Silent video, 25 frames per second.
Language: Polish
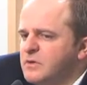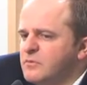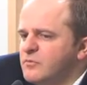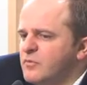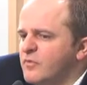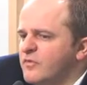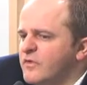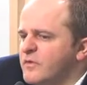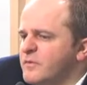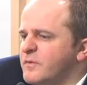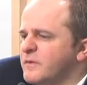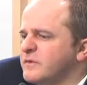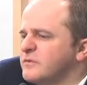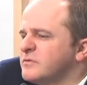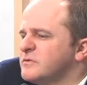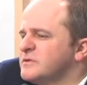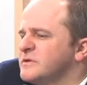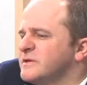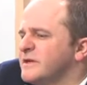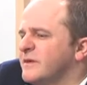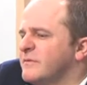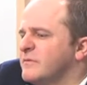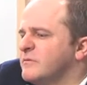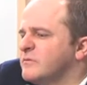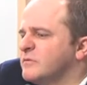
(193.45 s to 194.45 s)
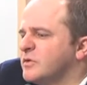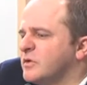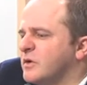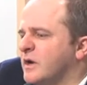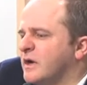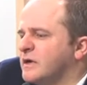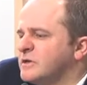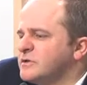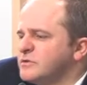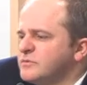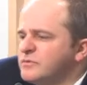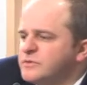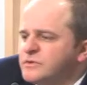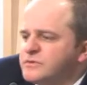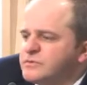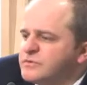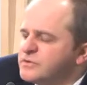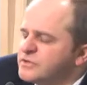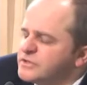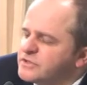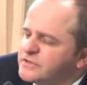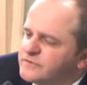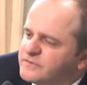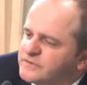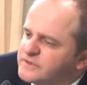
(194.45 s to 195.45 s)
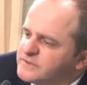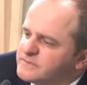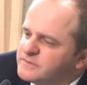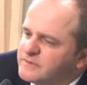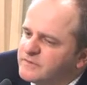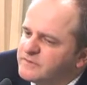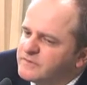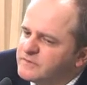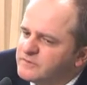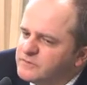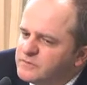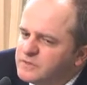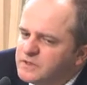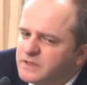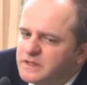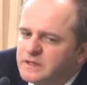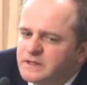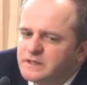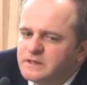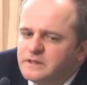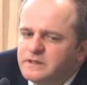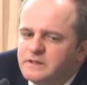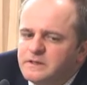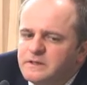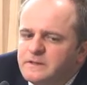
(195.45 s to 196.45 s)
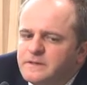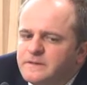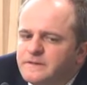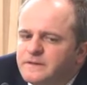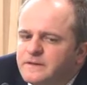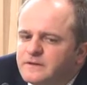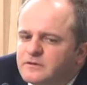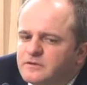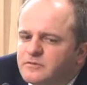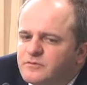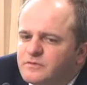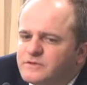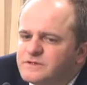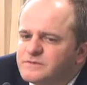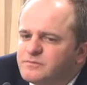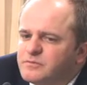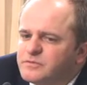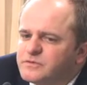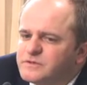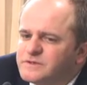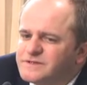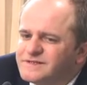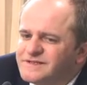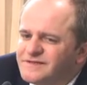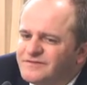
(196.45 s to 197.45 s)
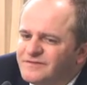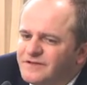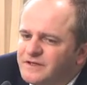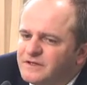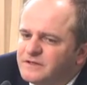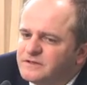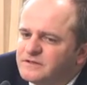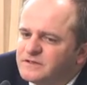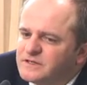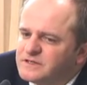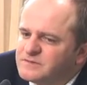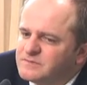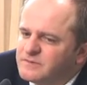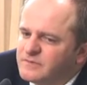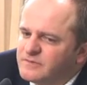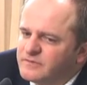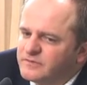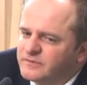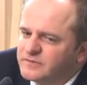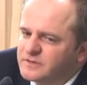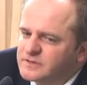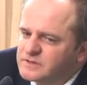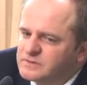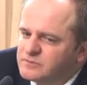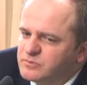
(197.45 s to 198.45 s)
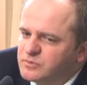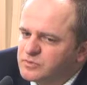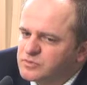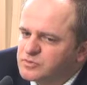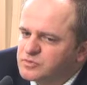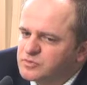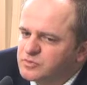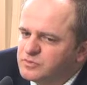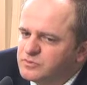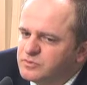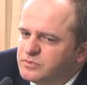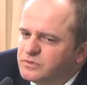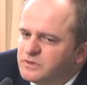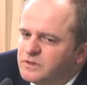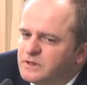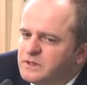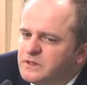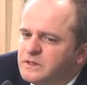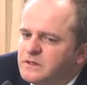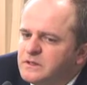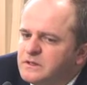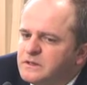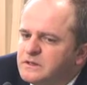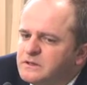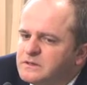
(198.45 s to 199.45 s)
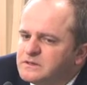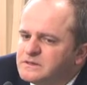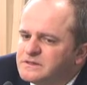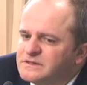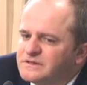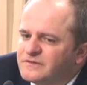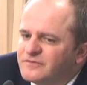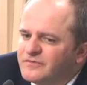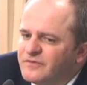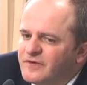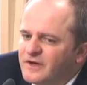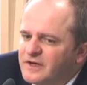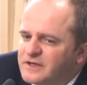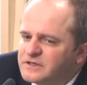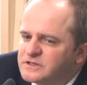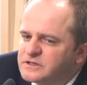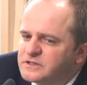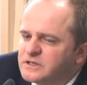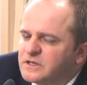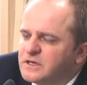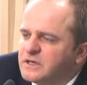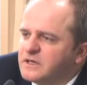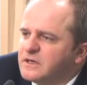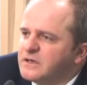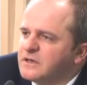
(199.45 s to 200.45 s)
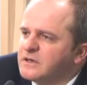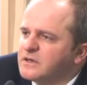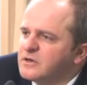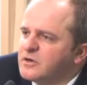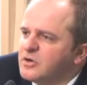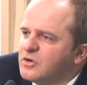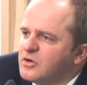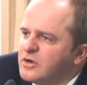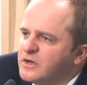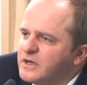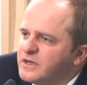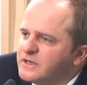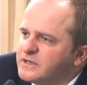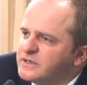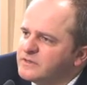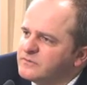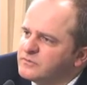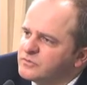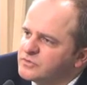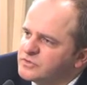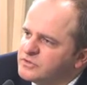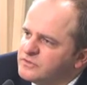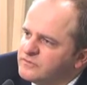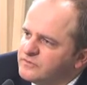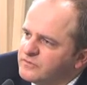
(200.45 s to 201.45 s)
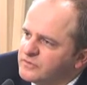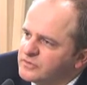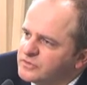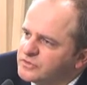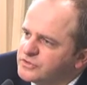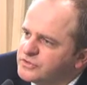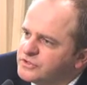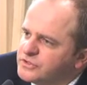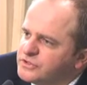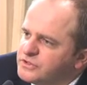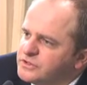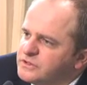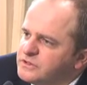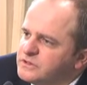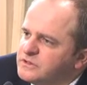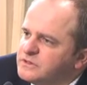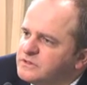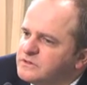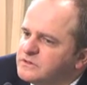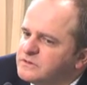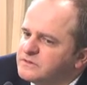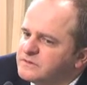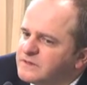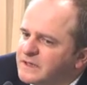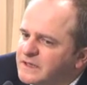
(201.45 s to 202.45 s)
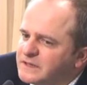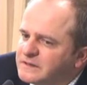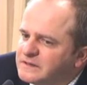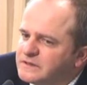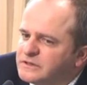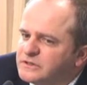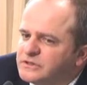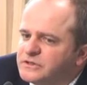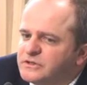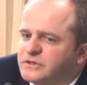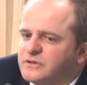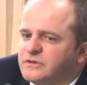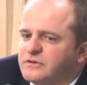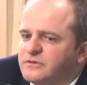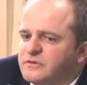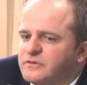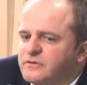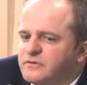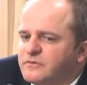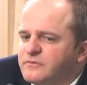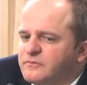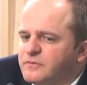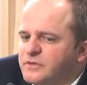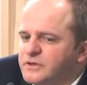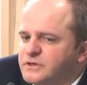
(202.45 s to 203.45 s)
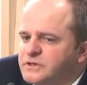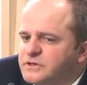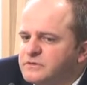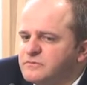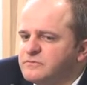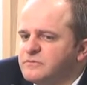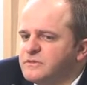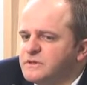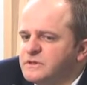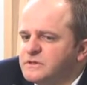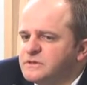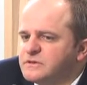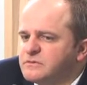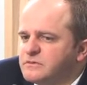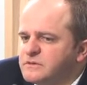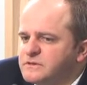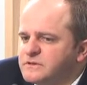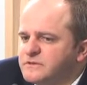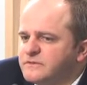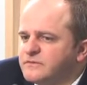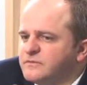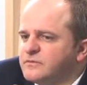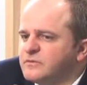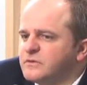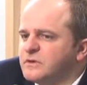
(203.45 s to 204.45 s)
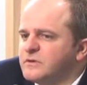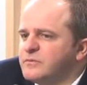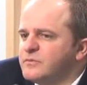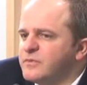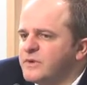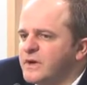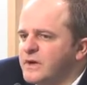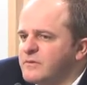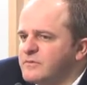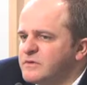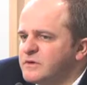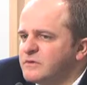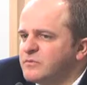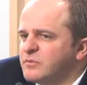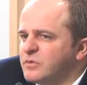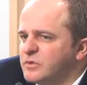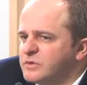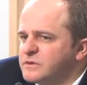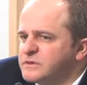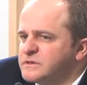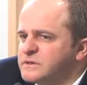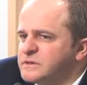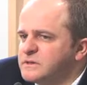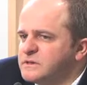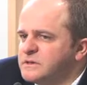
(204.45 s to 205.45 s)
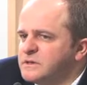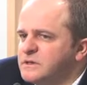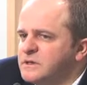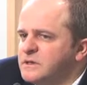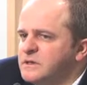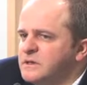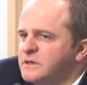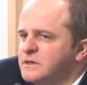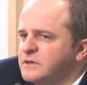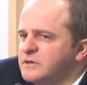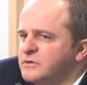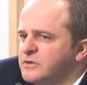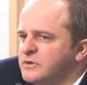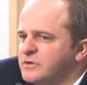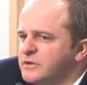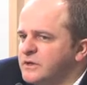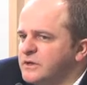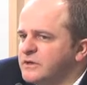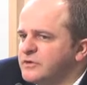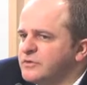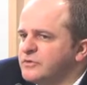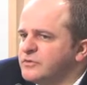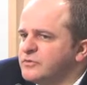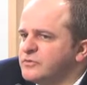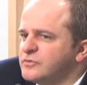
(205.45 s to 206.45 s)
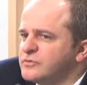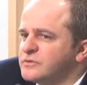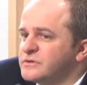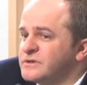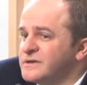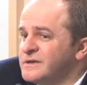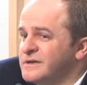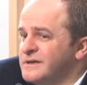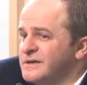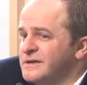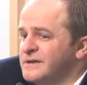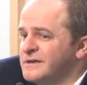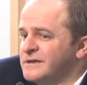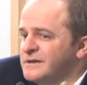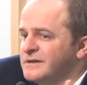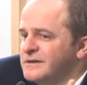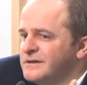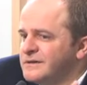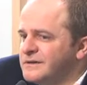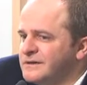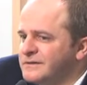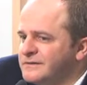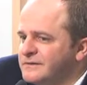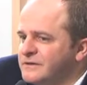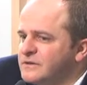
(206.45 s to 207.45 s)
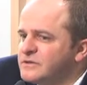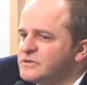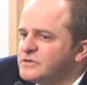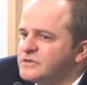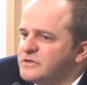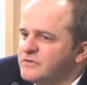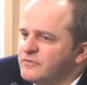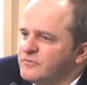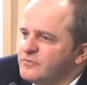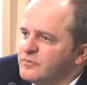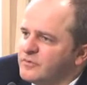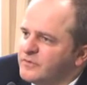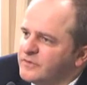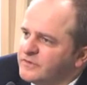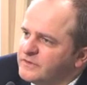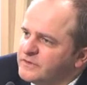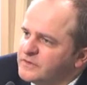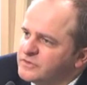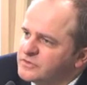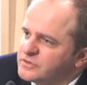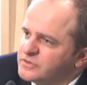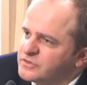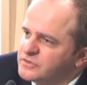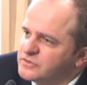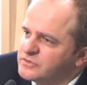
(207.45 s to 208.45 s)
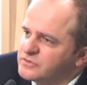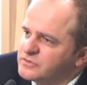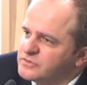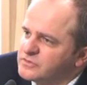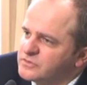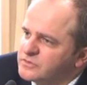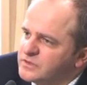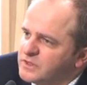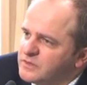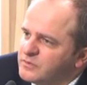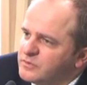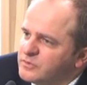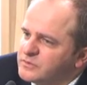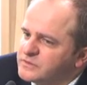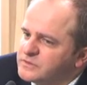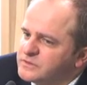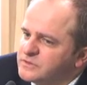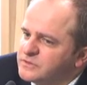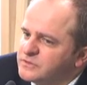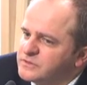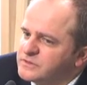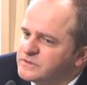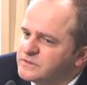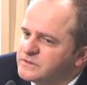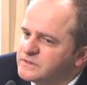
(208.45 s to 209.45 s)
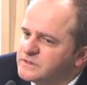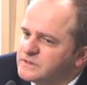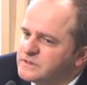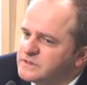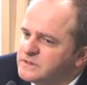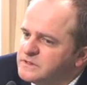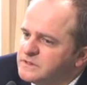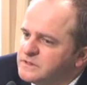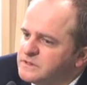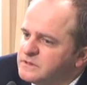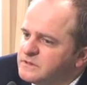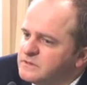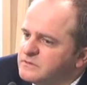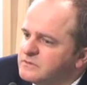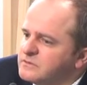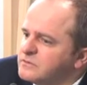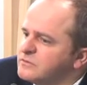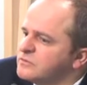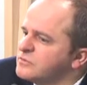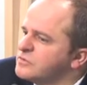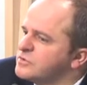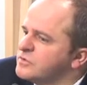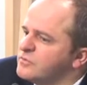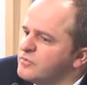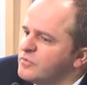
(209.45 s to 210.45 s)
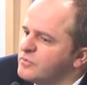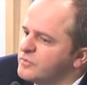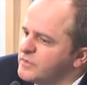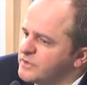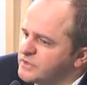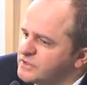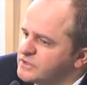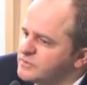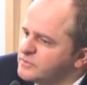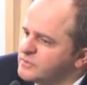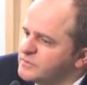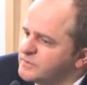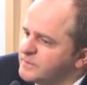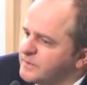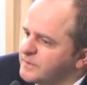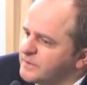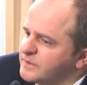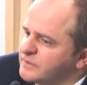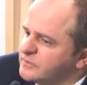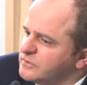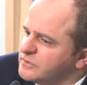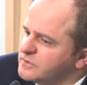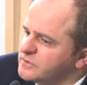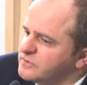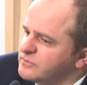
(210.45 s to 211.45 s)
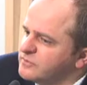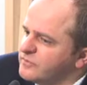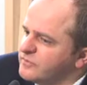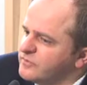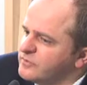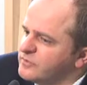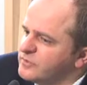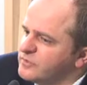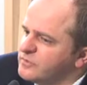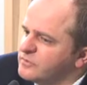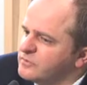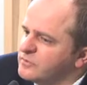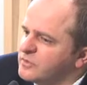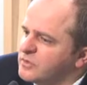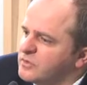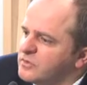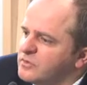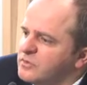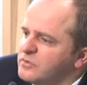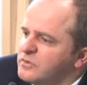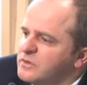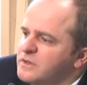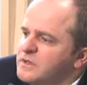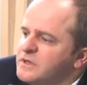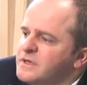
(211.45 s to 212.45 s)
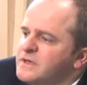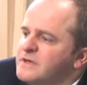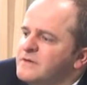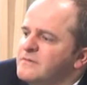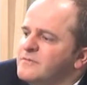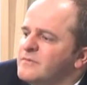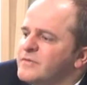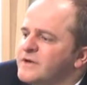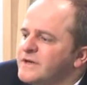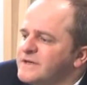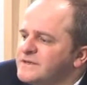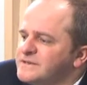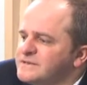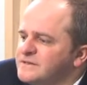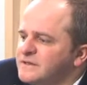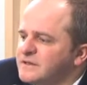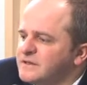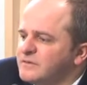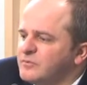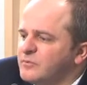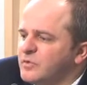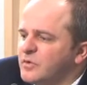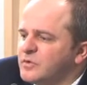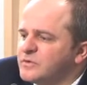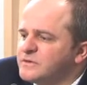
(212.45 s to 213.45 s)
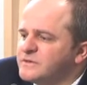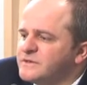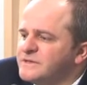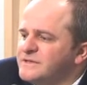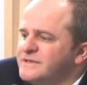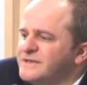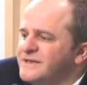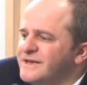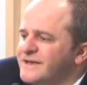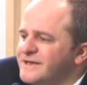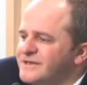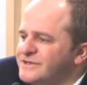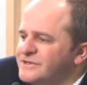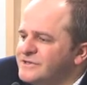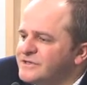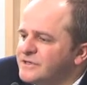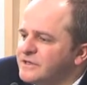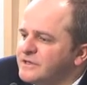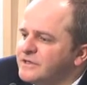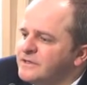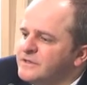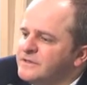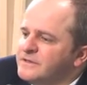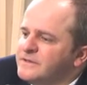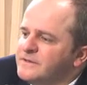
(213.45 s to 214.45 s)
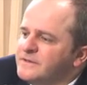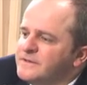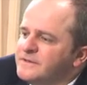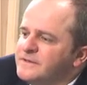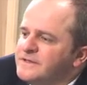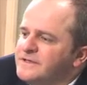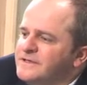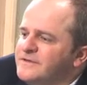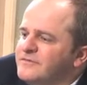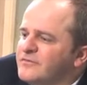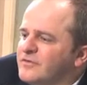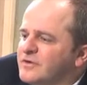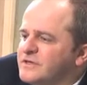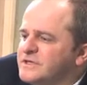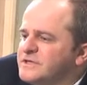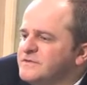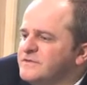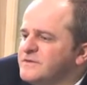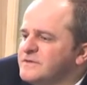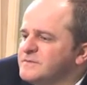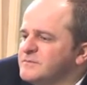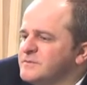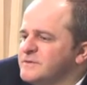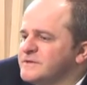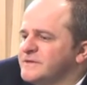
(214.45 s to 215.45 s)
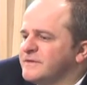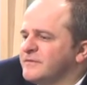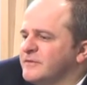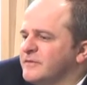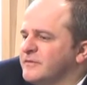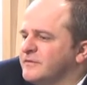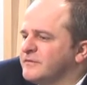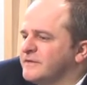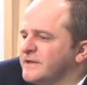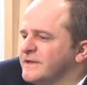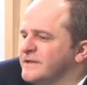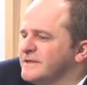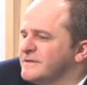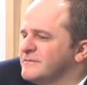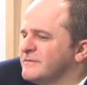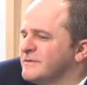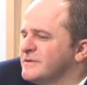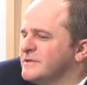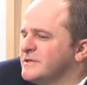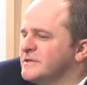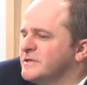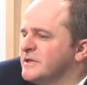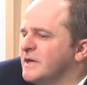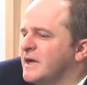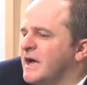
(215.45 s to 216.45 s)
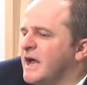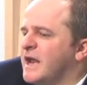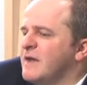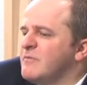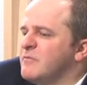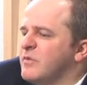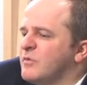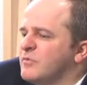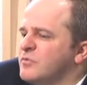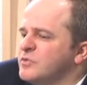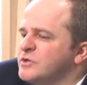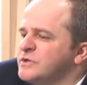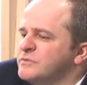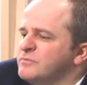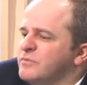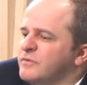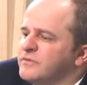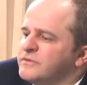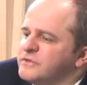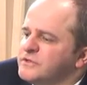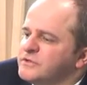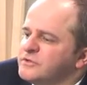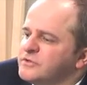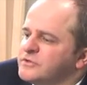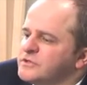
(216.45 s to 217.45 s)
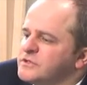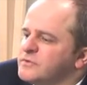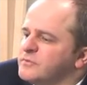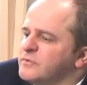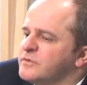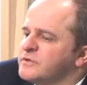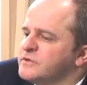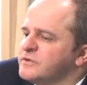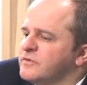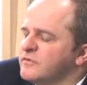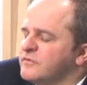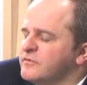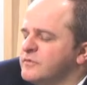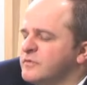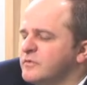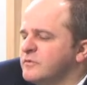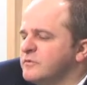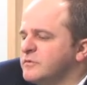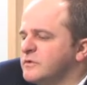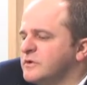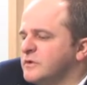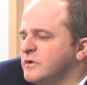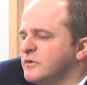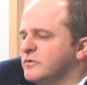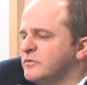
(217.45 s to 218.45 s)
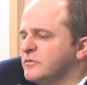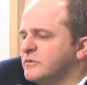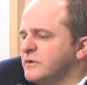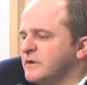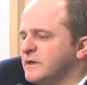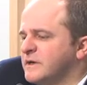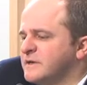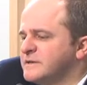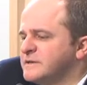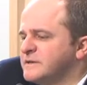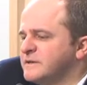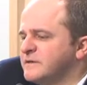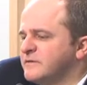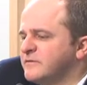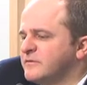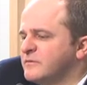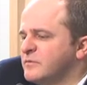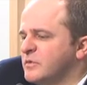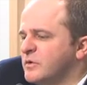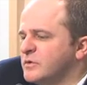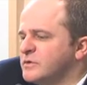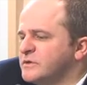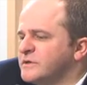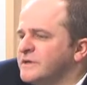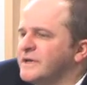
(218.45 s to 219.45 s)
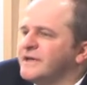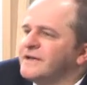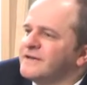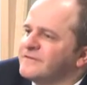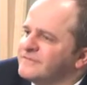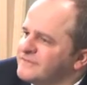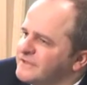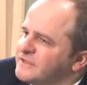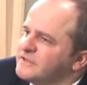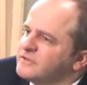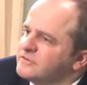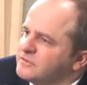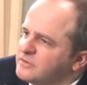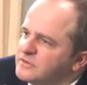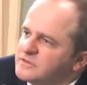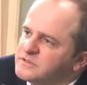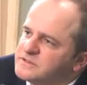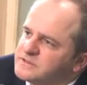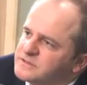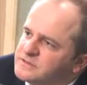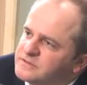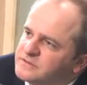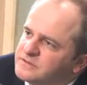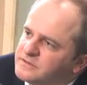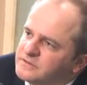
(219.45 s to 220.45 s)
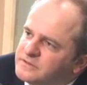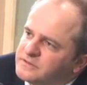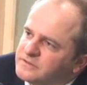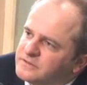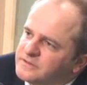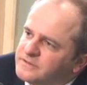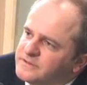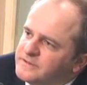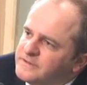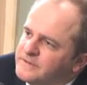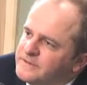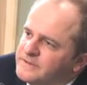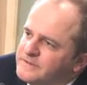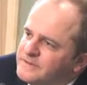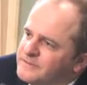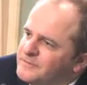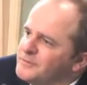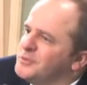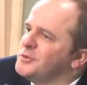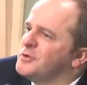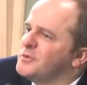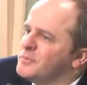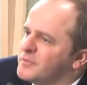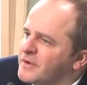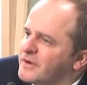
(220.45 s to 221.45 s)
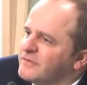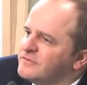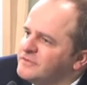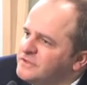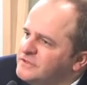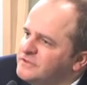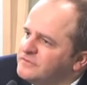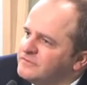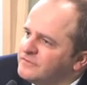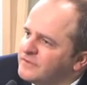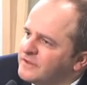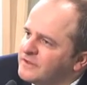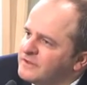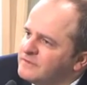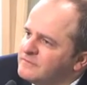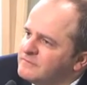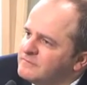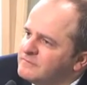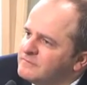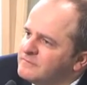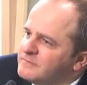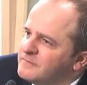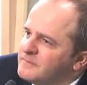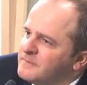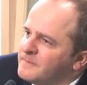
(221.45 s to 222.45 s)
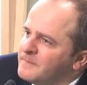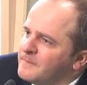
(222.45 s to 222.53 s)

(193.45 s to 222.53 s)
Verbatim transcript: Mówię panu, co ja bym doradził. Być może się w tej sprawie mylę, natomiast pozostawianie tej sprawy w ten sposób e, stwarza kolejne możliwości, takie, że będziemy mieli sytuację, w której premier Polski Donald Tusk krytycznie wypowiada się o stosunkach polsko-rosyjskich. To już nie był pierwszy przypadek, to co było w ubiegłym roku. Prezydent Polski jedzie i właściwie jest postawiony w takiej sytuacji, że albo musi powiedzieć to, co powiedział w ubiegłym tygodniu dla Gazety Wyborczej, ale wtedy to jest e, no, nieprawdziwe,